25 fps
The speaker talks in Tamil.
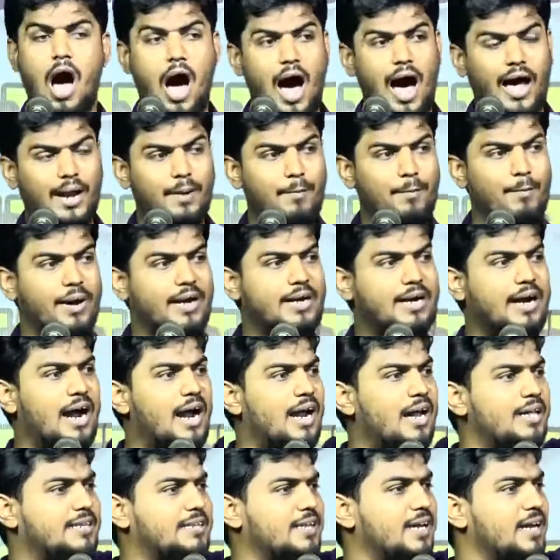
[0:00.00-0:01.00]
ஆரம்ப
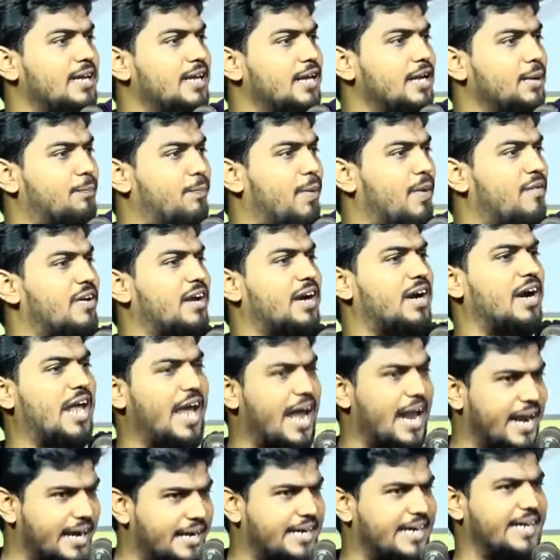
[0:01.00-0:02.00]
காலத்தில் இருப்பவர்களே
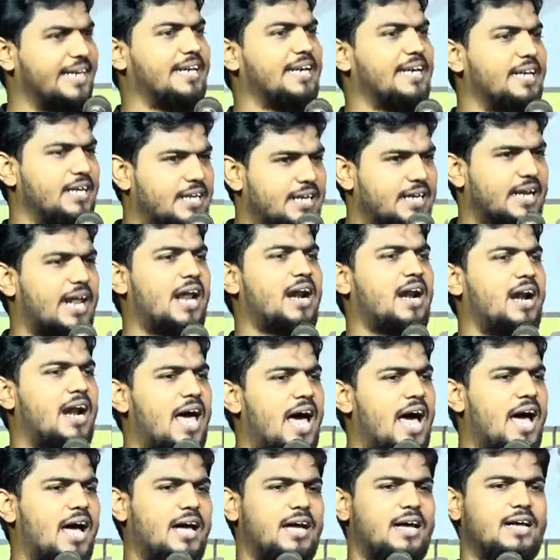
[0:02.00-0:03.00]
இன்றைக்கு
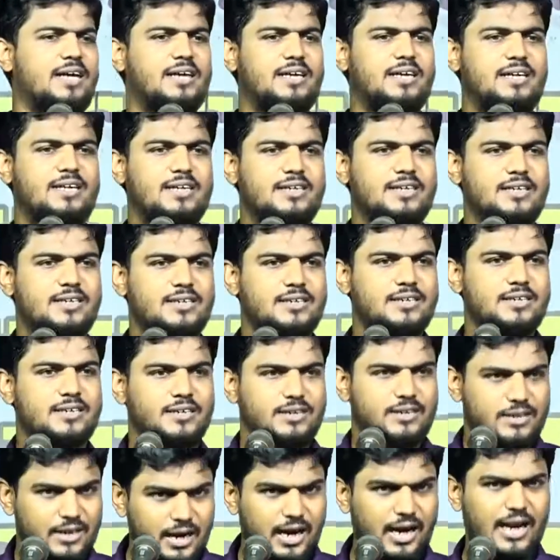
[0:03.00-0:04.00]
இருக்கிறார்களா
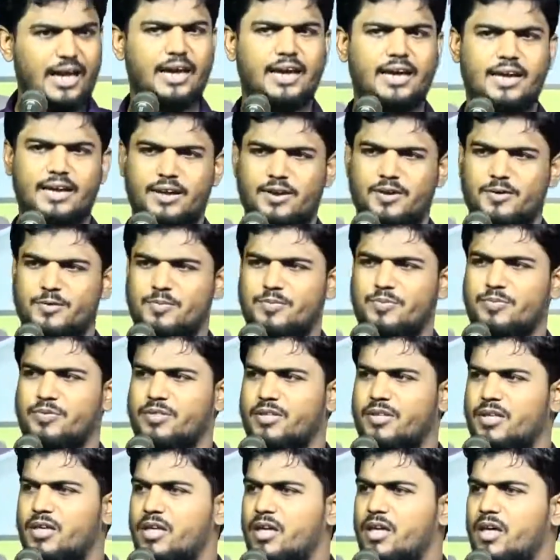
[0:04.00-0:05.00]
இல்லை
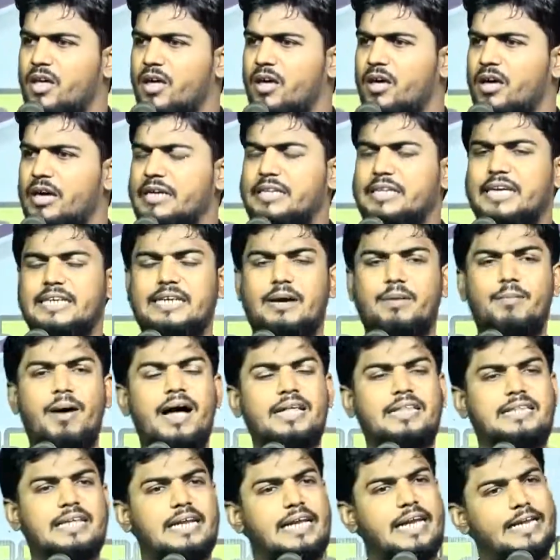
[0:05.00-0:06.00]
இந்த
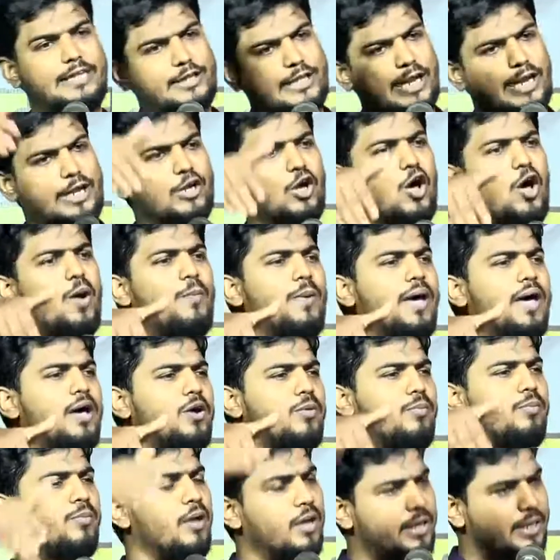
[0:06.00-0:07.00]
ஜமாத்தில் எத்தனையோ
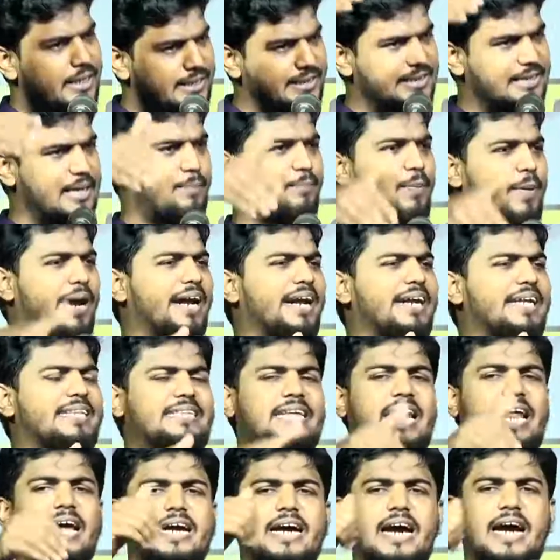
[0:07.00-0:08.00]
பேரும் இந்த
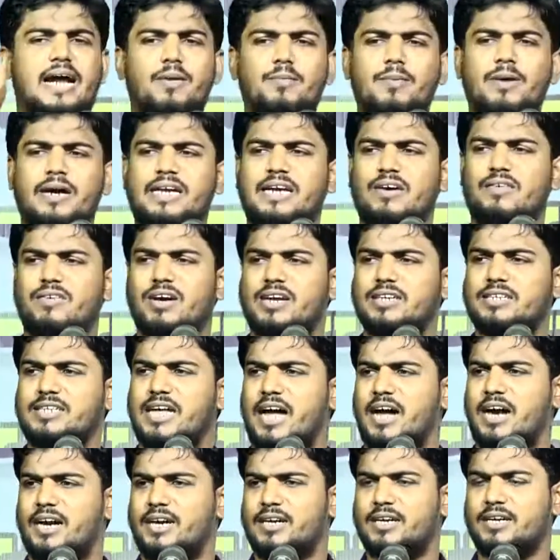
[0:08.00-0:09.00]
பயணத்திலே களம் கண்டவர்கள்
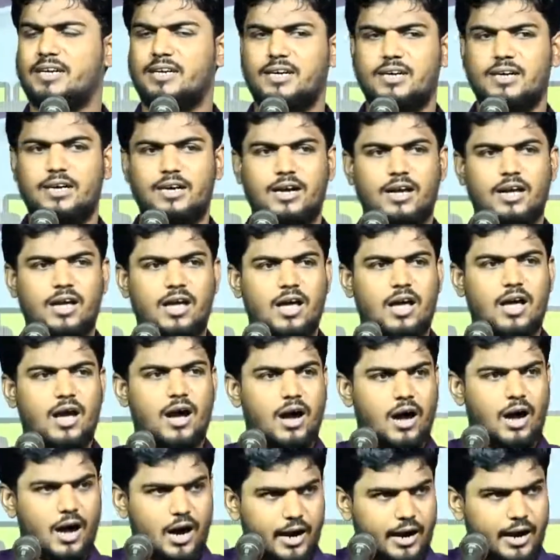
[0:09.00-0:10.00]
தான்
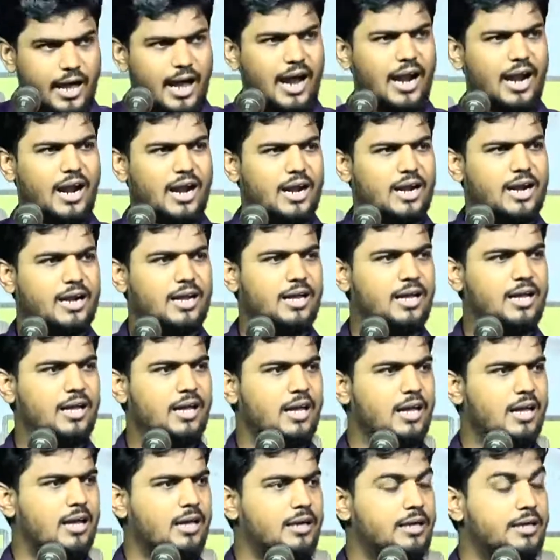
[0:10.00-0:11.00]
ஆனால்
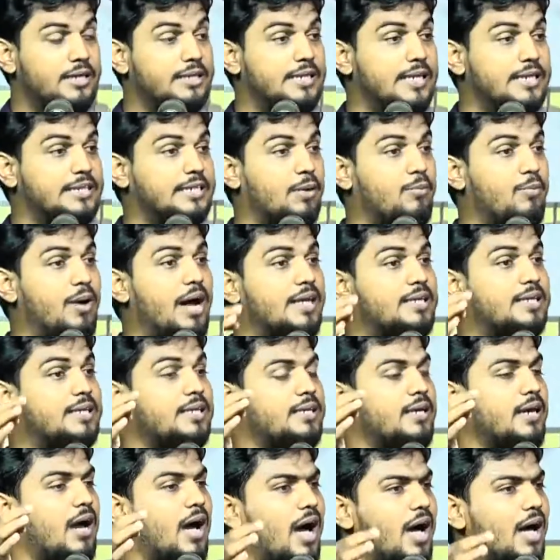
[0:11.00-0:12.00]
இந்த ஜமாத்
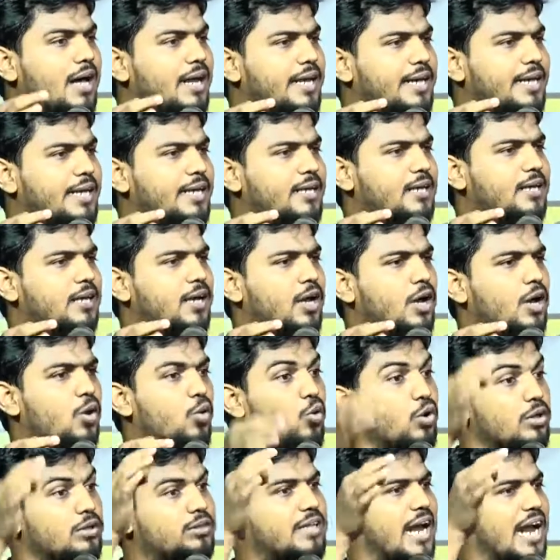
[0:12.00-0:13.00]
யாரை
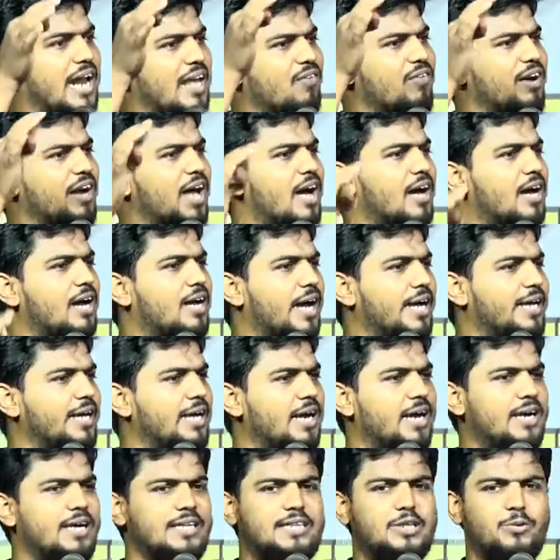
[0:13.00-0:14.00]
ஒரு தலைவனாக
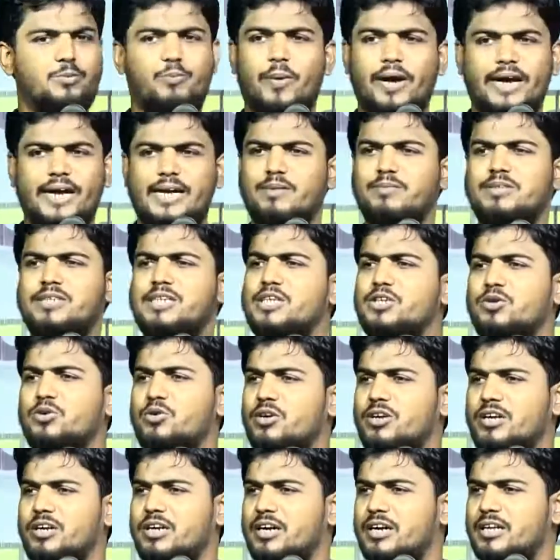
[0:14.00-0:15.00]
கையில் எடுத்து பயணம் செய்து
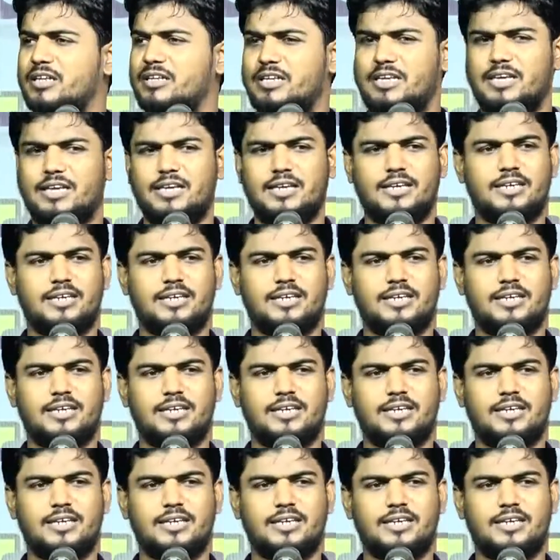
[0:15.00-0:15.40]
கொண்டிருக்கிறது